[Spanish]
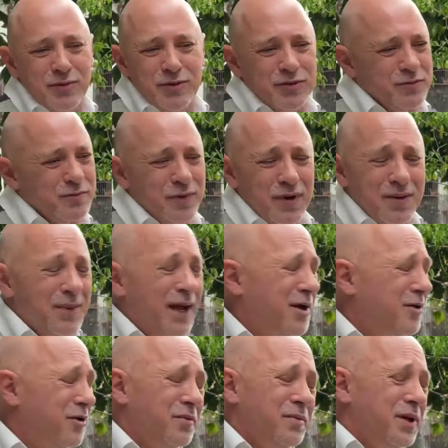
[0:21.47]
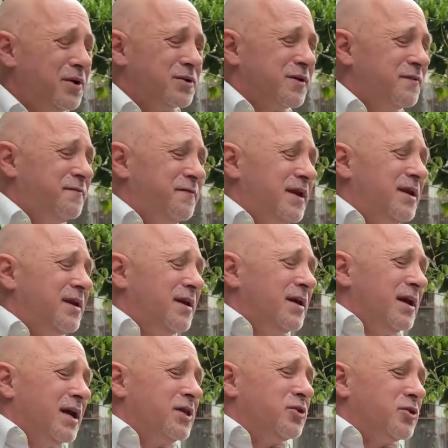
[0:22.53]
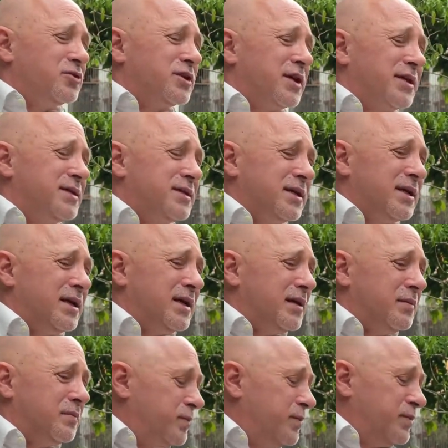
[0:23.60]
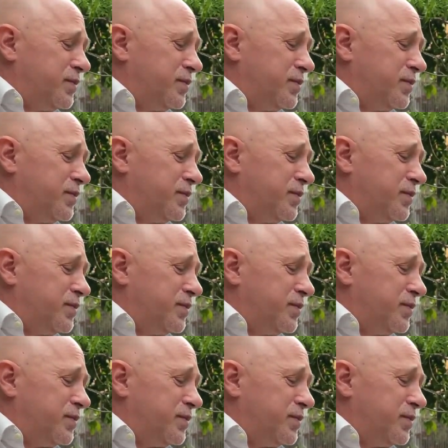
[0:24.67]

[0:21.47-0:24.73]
muchos problemas económicos, en fin. Entonces, eh,